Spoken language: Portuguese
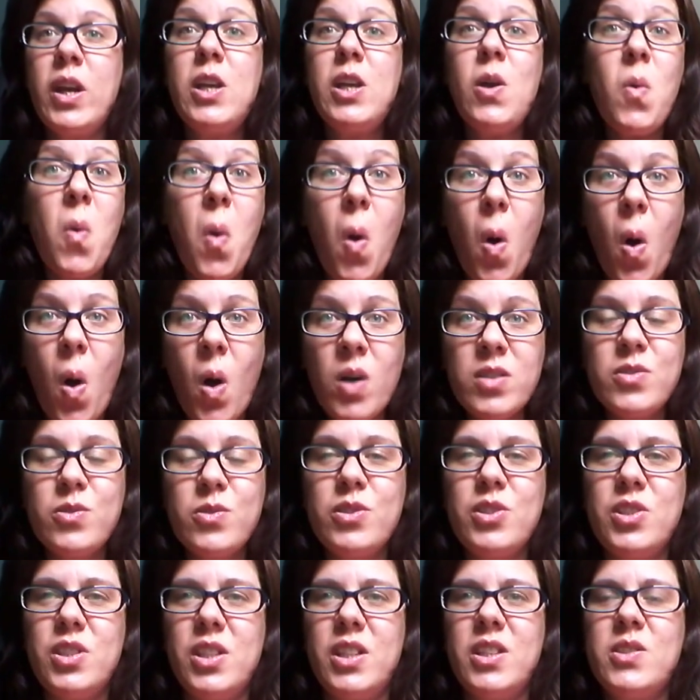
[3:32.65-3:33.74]
E eu gosto
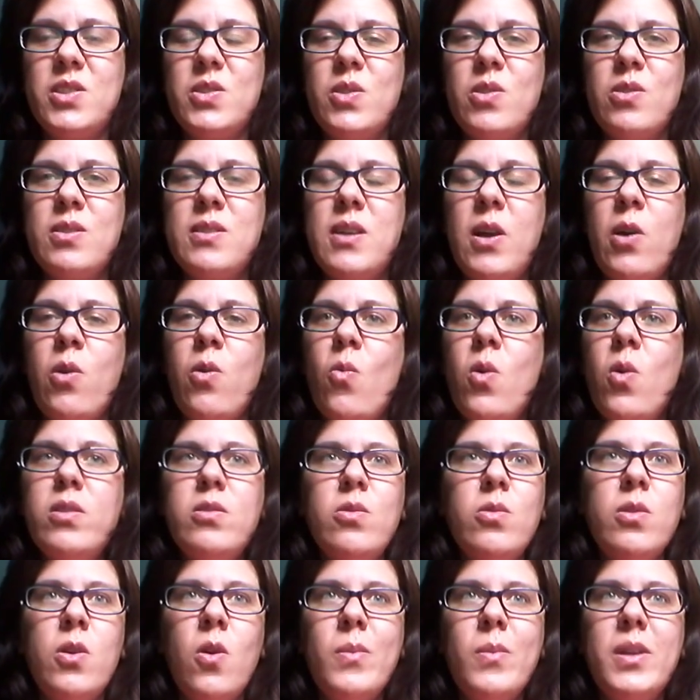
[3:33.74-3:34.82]
disso. Eu, eu,
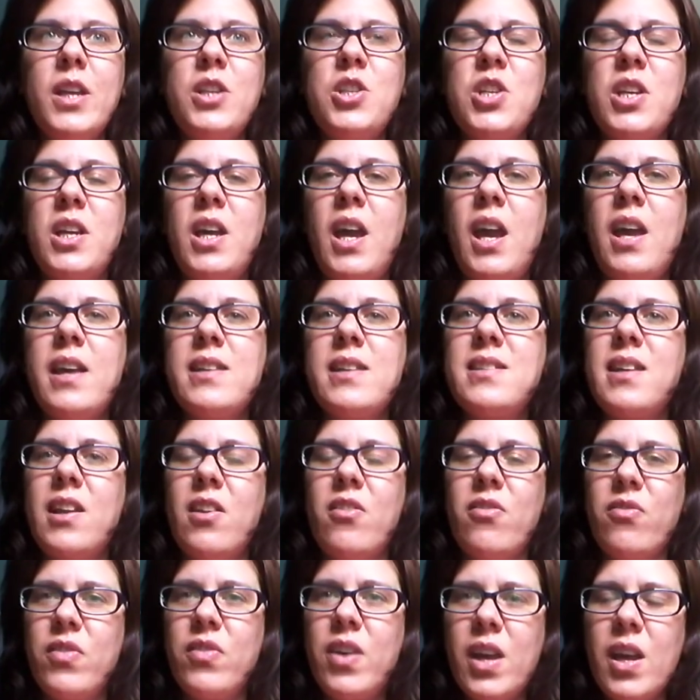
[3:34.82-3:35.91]
quando eu me dediquei a
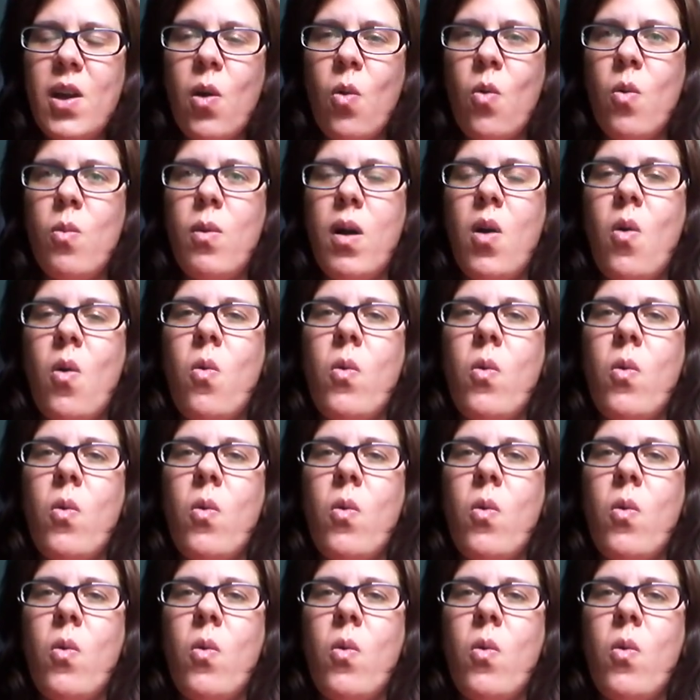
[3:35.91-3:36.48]
escrever alguma